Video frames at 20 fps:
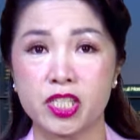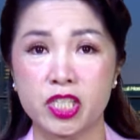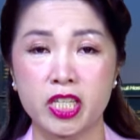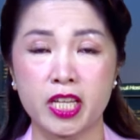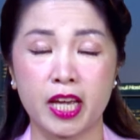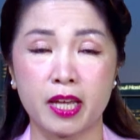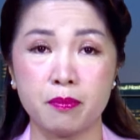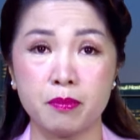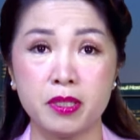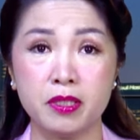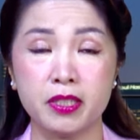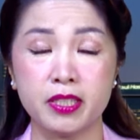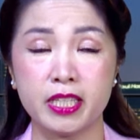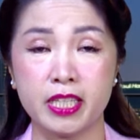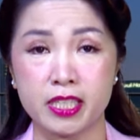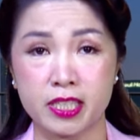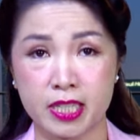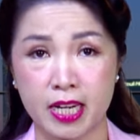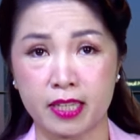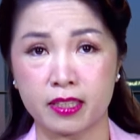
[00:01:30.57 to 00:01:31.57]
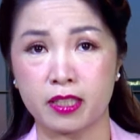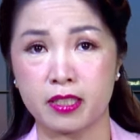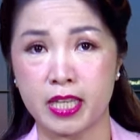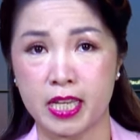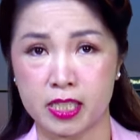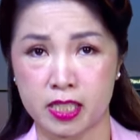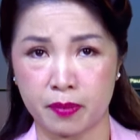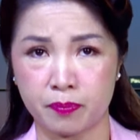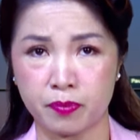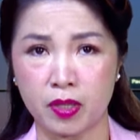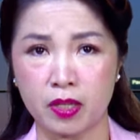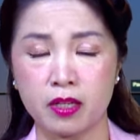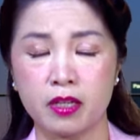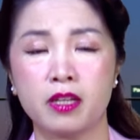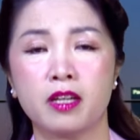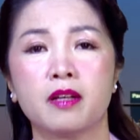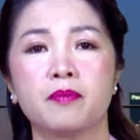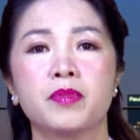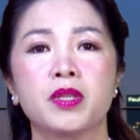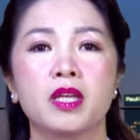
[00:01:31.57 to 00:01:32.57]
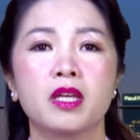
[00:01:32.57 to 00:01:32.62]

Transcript: G20 diễn ra thời gian sắp tới đó,